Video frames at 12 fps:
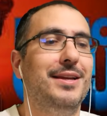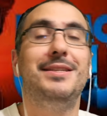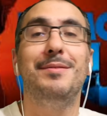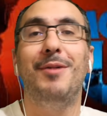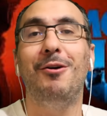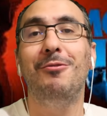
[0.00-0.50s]
Et
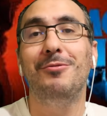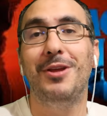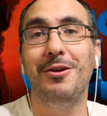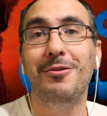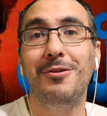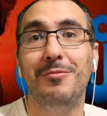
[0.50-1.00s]
c'est marrant
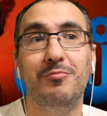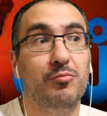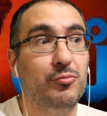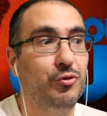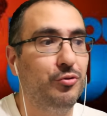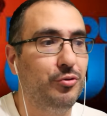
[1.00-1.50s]
d'ailleurs
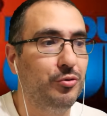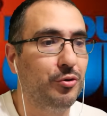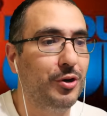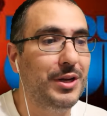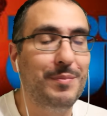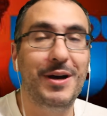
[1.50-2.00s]
je
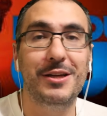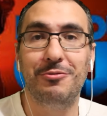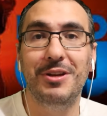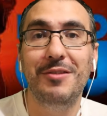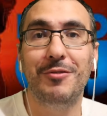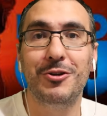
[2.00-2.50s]
ne connais pas
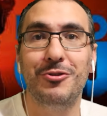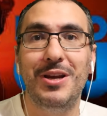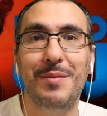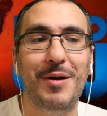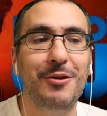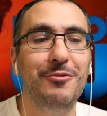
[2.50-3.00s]
ce livre, je ne
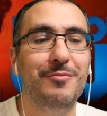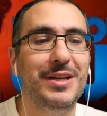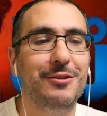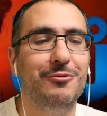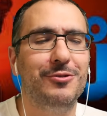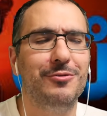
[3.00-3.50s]
l'ai pas lu,
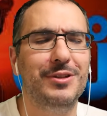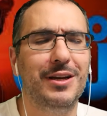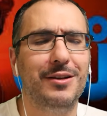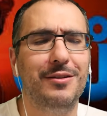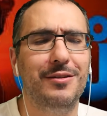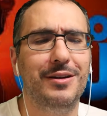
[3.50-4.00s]
mais de se
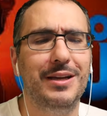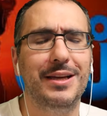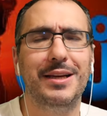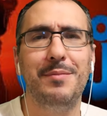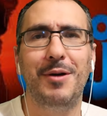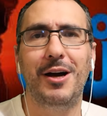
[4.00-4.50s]
dire qu'il
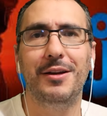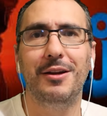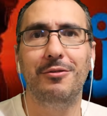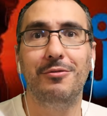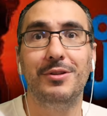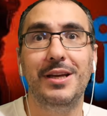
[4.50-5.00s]
est écrit par un
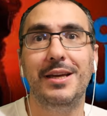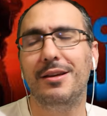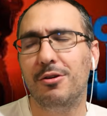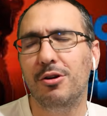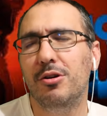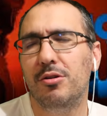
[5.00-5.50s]
Irlandais
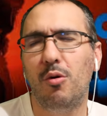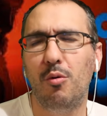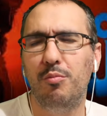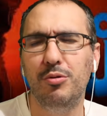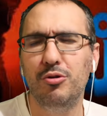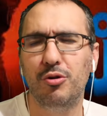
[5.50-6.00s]
et
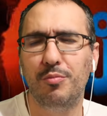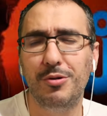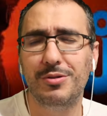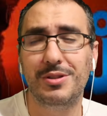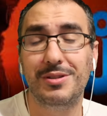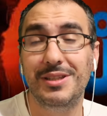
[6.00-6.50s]
qu'on peut, je
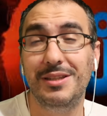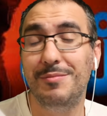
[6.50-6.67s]
pense,